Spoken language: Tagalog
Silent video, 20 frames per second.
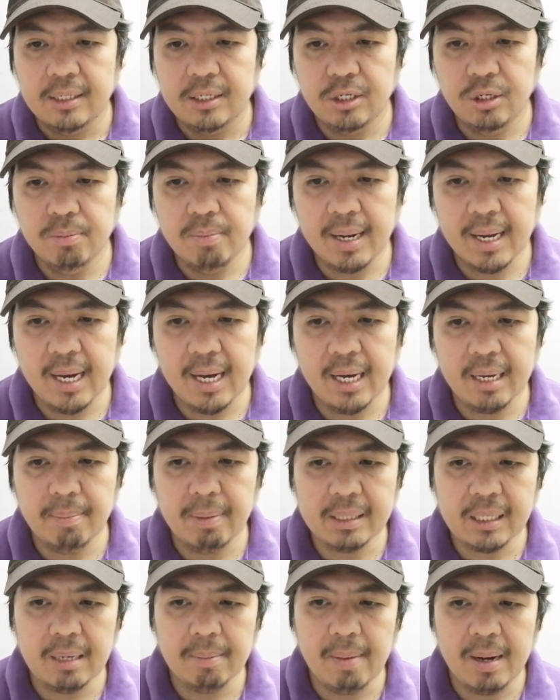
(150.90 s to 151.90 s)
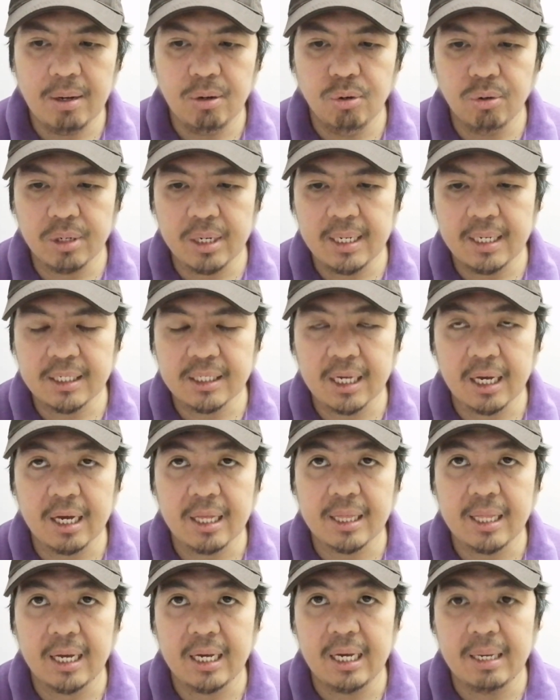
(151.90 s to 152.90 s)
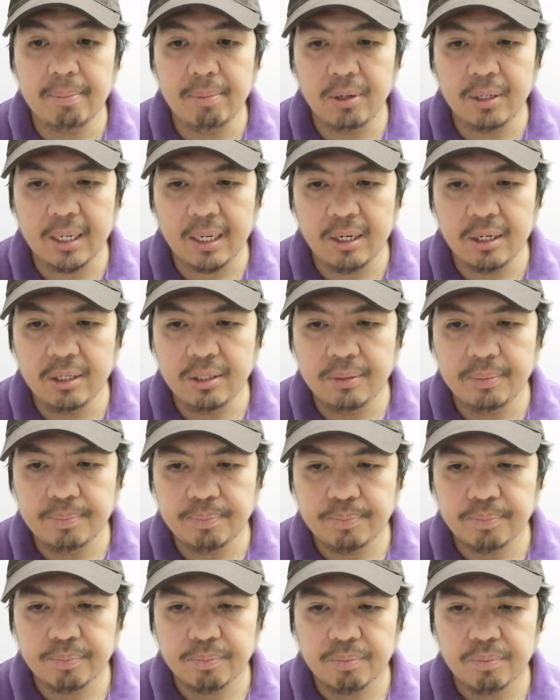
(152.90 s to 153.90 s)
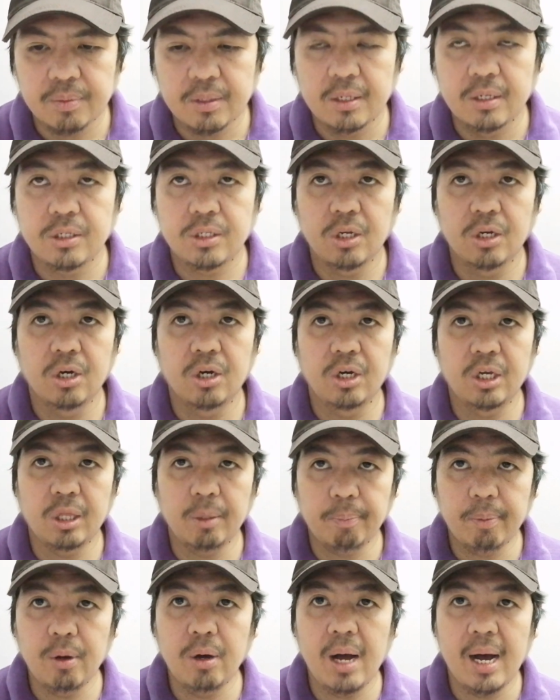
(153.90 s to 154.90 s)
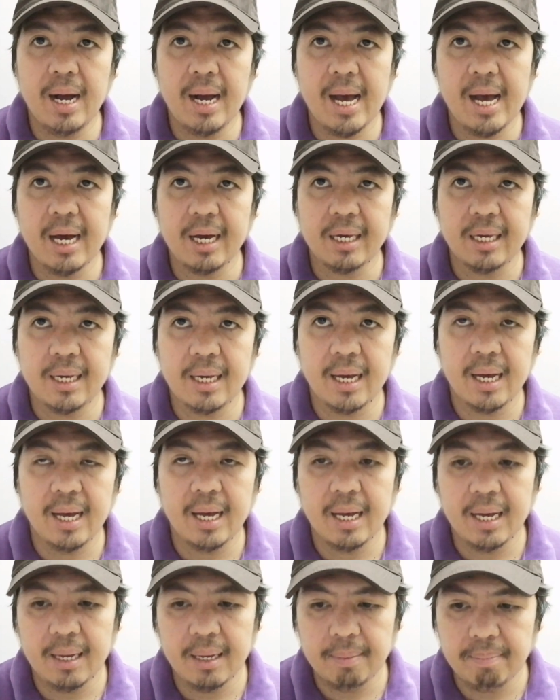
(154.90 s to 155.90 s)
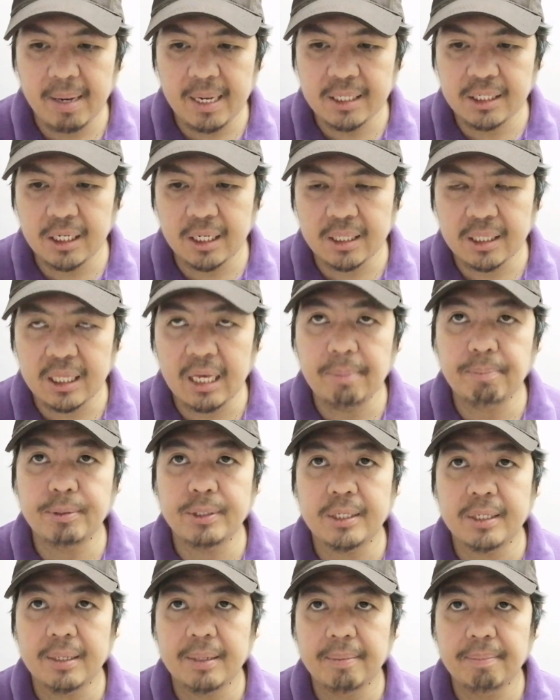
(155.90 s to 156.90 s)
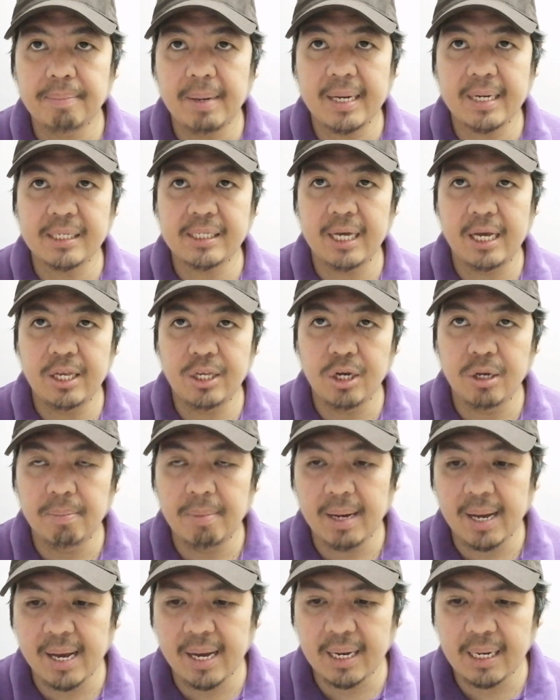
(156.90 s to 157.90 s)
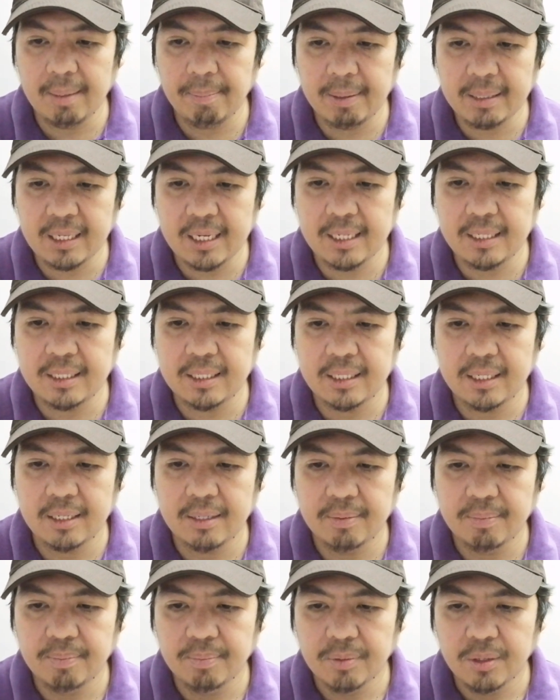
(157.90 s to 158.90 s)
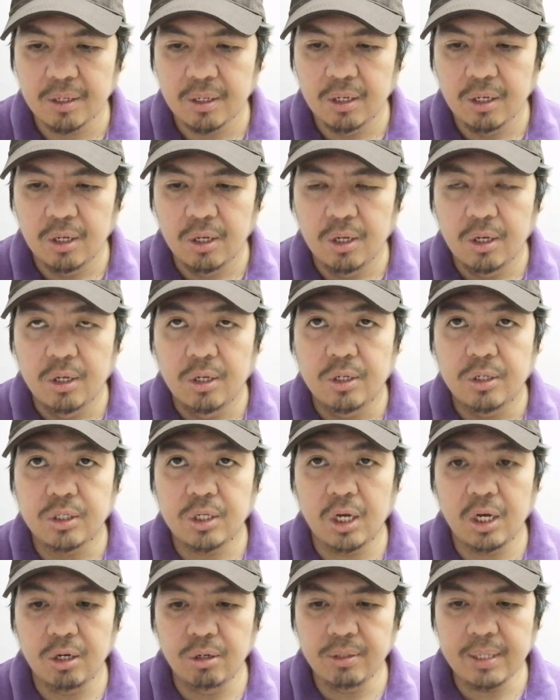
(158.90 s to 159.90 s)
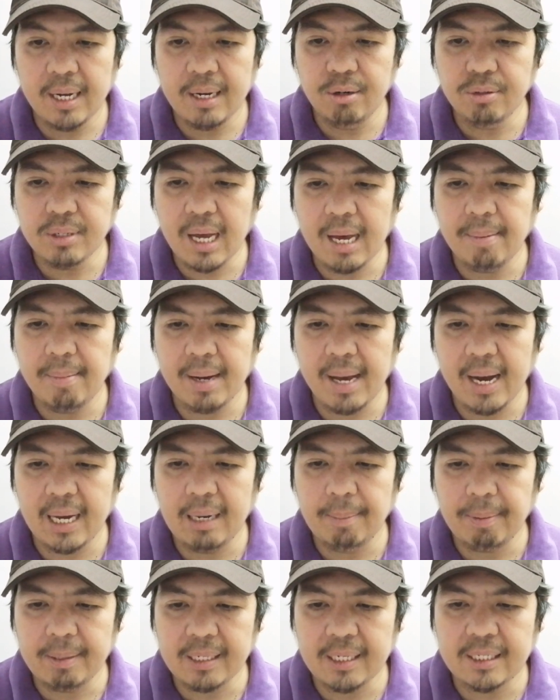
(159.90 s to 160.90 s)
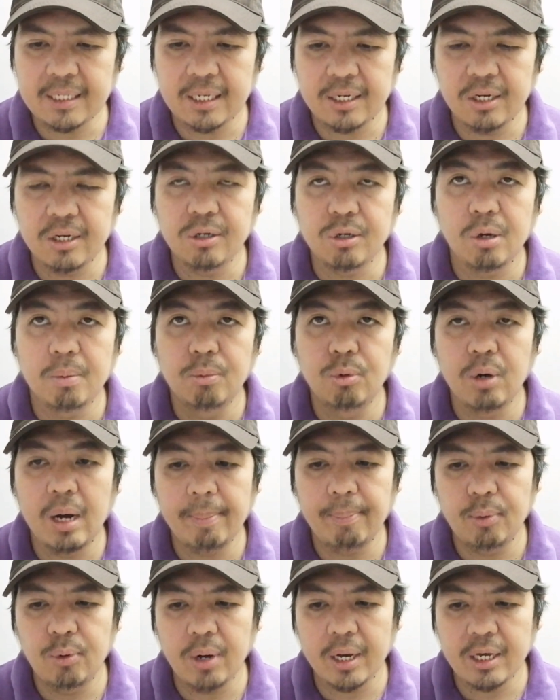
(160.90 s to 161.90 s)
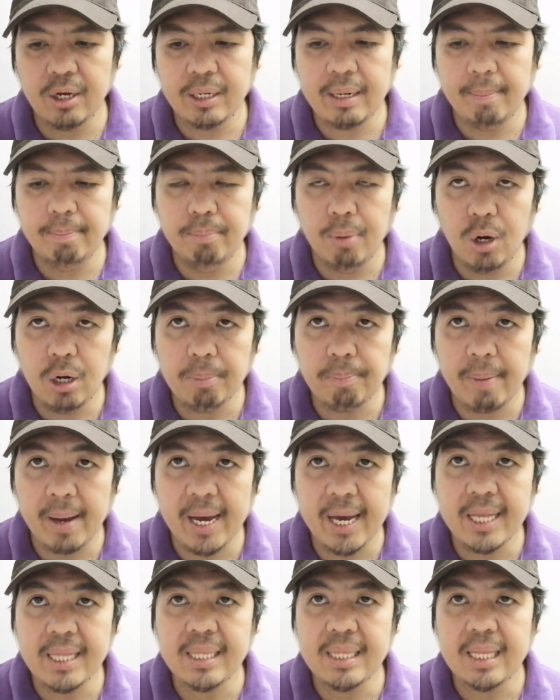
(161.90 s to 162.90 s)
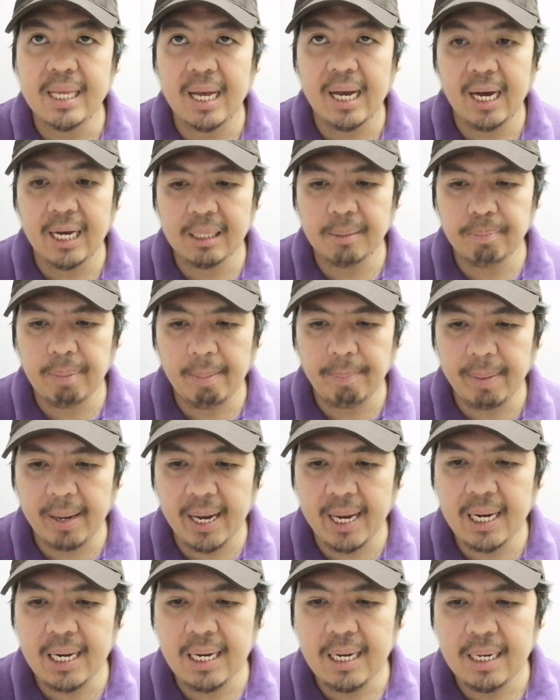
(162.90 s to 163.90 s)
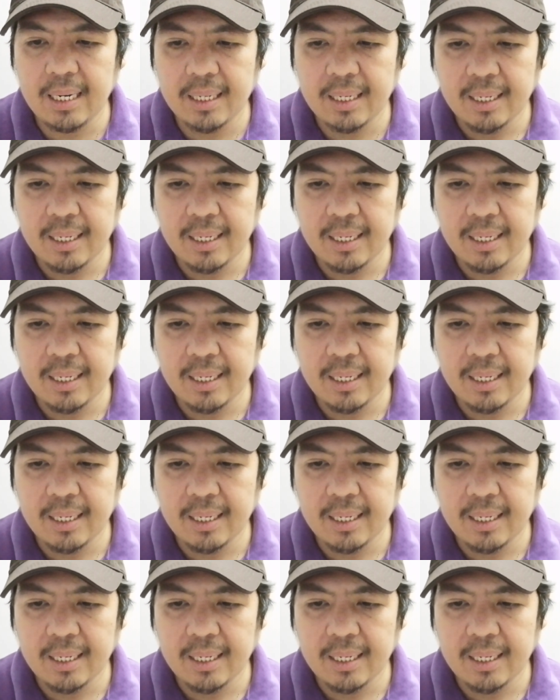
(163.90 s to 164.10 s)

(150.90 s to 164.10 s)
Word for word: yung mga iba't ibang uri ng sakit ng ibon, ano. So ito po ang aking uh, basic tips para sa inyo mga kalapatids. So unang-una mga kalapatids, ano, kumuha po kayo ng ballpen at papel.